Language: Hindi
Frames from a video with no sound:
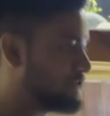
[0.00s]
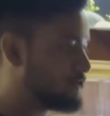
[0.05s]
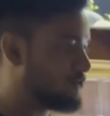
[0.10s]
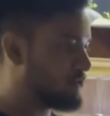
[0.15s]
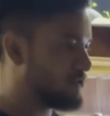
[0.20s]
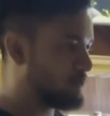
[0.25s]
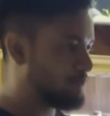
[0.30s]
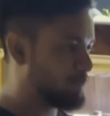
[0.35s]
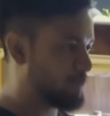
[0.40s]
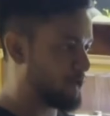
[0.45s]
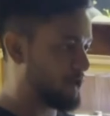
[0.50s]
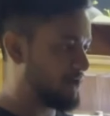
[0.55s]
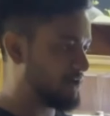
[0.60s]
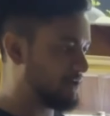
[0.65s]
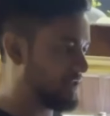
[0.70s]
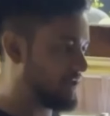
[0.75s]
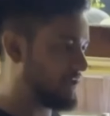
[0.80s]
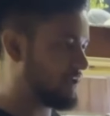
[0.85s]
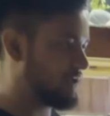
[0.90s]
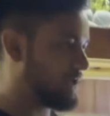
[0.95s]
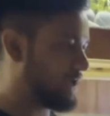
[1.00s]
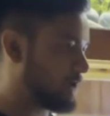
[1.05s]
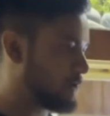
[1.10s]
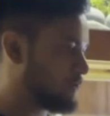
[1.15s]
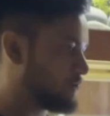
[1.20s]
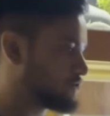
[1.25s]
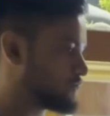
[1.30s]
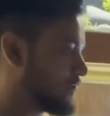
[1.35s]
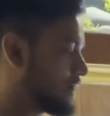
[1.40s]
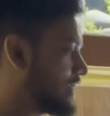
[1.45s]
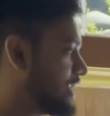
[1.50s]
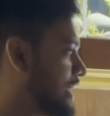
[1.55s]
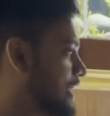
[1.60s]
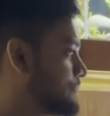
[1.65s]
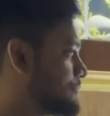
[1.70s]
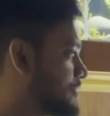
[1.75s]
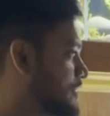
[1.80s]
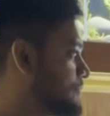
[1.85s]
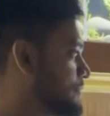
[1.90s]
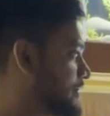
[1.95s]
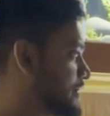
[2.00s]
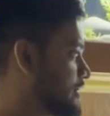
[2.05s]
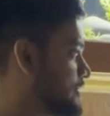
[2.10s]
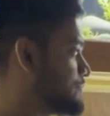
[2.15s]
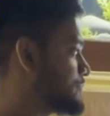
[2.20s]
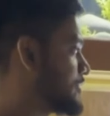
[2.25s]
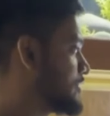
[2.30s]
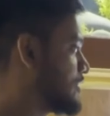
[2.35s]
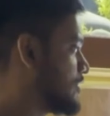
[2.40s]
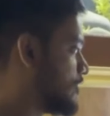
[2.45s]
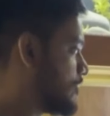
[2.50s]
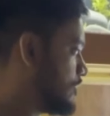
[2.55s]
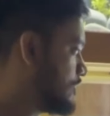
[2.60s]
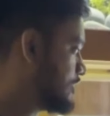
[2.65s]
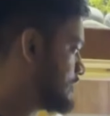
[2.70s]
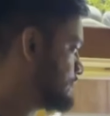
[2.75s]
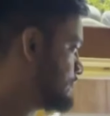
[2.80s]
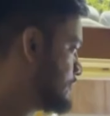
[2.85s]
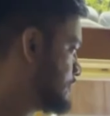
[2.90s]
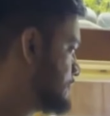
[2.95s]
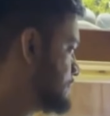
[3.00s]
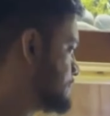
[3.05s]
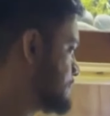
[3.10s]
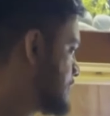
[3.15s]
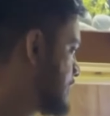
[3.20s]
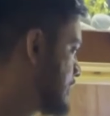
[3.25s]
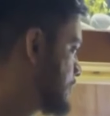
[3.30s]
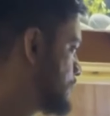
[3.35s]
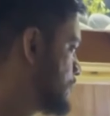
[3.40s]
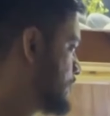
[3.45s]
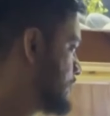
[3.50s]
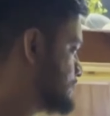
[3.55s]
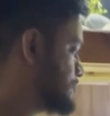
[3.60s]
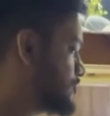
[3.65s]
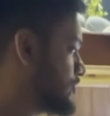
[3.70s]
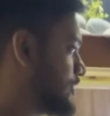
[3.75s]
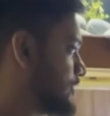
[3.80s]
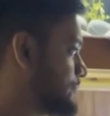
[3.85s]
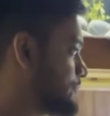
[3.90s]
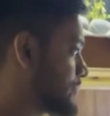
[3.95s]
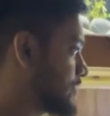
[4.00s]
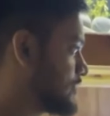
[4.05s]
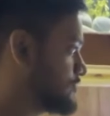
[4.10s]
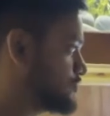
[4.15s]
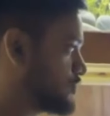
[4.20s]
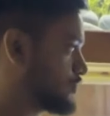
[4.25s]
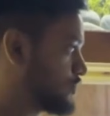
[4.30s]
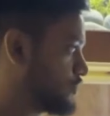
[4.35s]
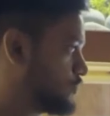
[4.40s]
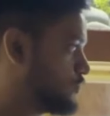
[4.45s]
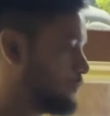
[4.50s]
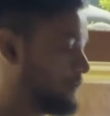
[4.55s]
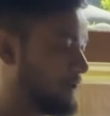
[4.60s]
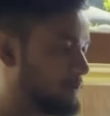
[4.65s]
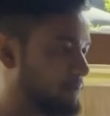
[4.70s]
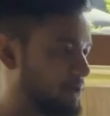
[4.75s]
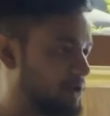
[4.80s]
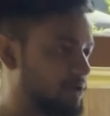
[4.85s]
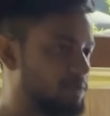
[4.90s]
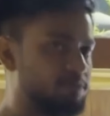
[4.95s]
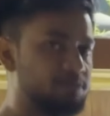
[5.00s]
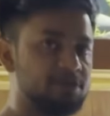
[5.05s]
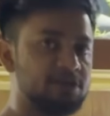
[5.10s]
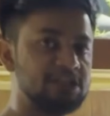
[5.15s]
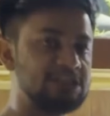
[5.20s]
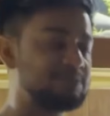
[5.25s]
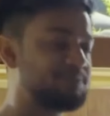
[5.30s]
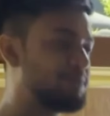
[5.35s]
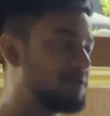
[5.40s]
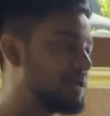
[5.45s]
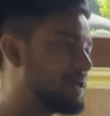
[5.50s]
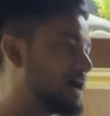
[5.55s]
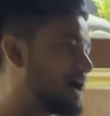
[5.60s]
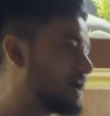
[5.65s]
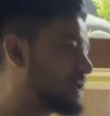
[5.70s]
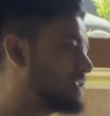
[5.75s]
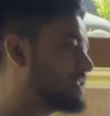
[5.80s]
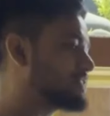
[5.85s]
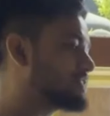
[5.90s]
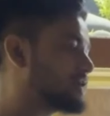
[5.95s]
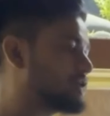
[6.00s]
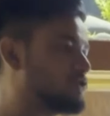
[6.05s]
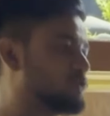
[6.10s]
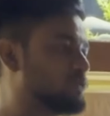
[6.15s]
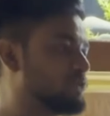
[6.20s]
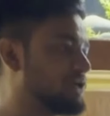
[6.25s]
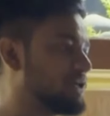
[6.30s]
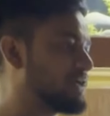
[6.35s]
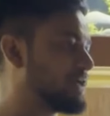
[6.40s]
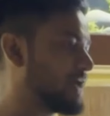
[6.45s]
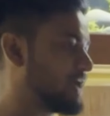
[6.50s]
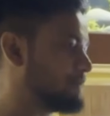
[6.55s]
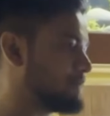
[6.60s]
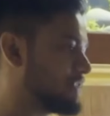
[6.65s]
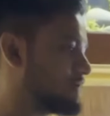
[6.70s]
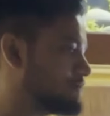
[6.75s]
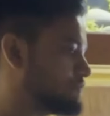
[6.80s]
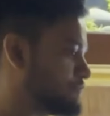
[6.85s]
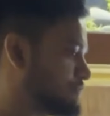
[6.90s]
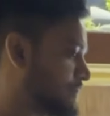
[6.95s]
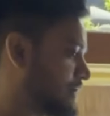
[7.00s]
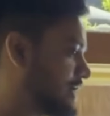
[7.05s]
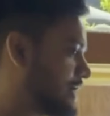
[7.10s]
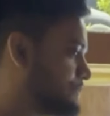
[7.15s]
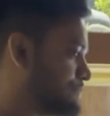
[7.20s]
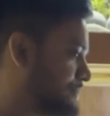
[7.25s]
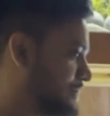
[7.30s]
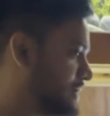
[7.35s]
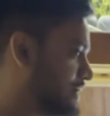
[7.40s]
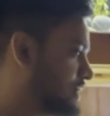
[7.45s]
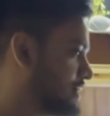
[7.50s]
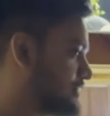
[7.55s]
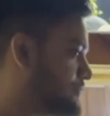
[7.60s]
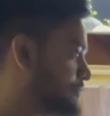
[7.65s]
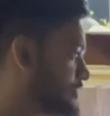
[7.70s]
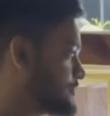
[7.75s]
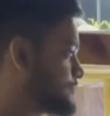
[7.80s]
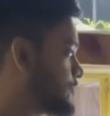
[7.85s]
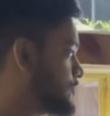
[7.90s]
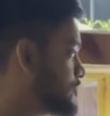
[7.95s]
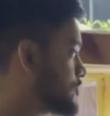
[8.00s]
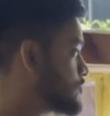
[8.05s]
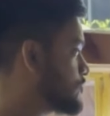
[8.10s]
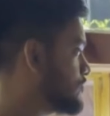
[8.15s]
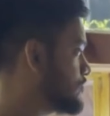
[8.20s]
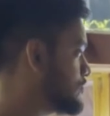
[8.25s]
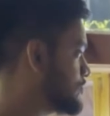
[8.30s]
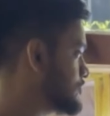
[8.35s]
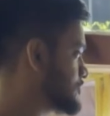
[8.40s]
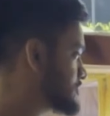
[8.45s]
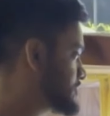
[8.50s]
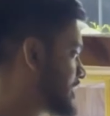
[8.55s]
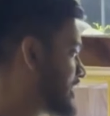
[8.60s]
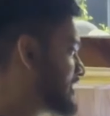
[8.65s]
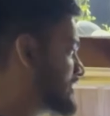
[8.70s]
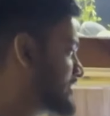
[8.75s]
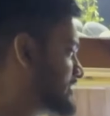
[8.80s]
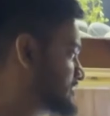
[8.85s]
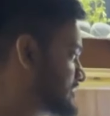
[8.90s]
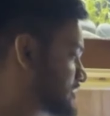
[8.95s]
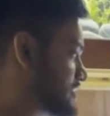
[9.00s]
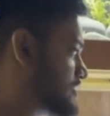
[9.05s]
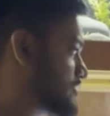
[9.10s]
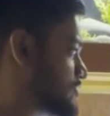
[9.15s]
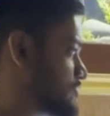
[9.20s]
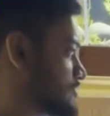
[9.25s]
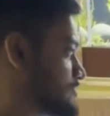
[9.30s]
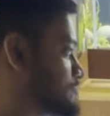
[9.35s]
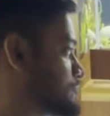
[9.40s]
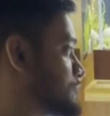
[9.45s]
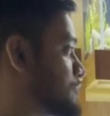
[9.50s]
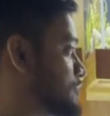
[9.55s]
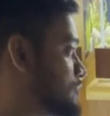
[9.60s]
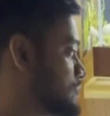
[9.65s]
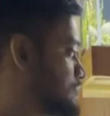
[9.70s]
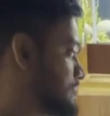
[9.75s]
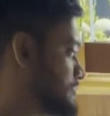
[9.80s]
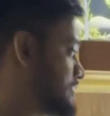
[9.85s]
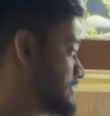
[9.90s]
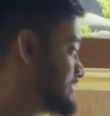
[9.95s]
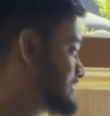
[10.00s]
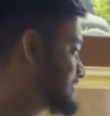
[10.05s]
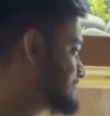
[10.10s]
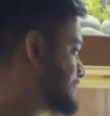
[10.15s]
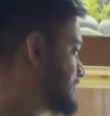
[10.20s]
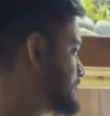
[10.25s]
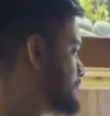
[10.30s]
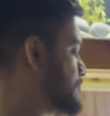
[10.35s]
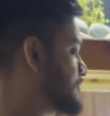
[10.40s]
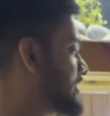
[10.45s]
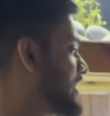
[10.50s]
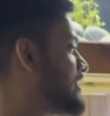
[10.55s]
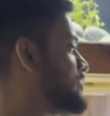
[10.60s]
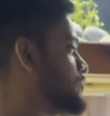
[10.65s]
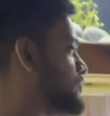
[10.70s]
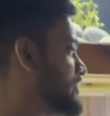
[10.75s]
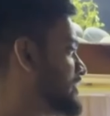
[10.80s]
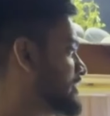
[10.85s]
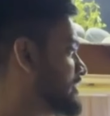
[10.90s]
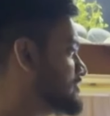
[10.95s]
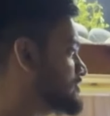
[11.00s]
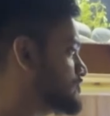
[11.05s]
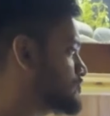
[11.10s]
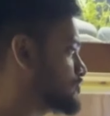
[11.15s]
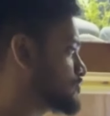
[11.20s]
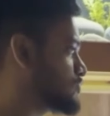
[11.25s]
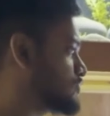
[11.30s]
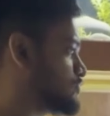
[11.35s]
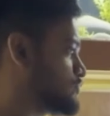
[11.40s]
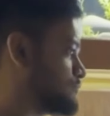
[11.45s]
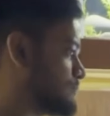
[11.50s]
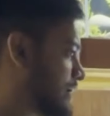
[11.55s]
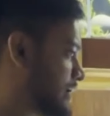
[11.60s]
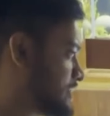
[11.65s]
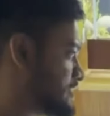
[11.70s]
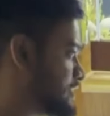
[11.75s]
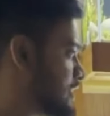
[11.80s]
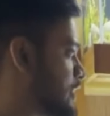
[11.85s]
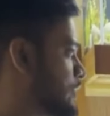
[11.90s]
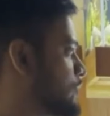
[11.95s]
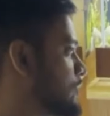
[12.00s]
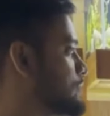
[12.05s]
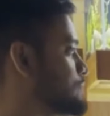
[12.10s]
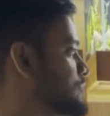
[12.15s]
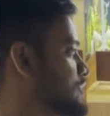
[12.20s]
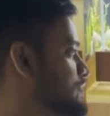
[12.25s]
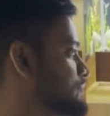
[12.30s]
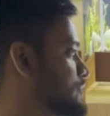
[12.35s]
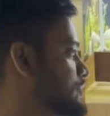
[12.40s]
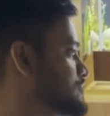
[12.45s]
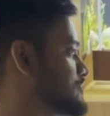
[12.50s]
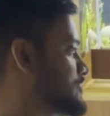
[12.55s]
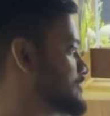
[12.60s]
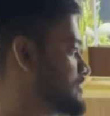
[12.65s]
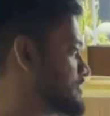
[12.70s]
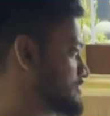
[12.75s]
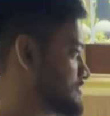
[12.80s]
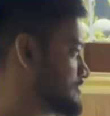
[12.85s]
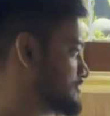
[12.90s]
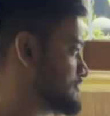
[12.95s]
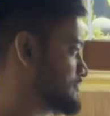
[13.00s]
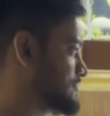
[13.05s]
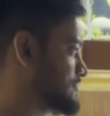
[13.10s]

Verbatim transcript: ये जो प्रोडक्ट है या एक्वास्क्वायर लैब का हमारा ऑल इन वन एक्वेरियम जो है जो क्यूब है हमारा इसमें आखिर इतना यूनिक क्या है मतलब आपने इस प्रोजेक्ट को स्टार्ट कैसे करा और इसमें यू क्या यूनिकनेस है जो इसको बाकी सारे एक्वेरियम से डिफ्रेंशिएट करती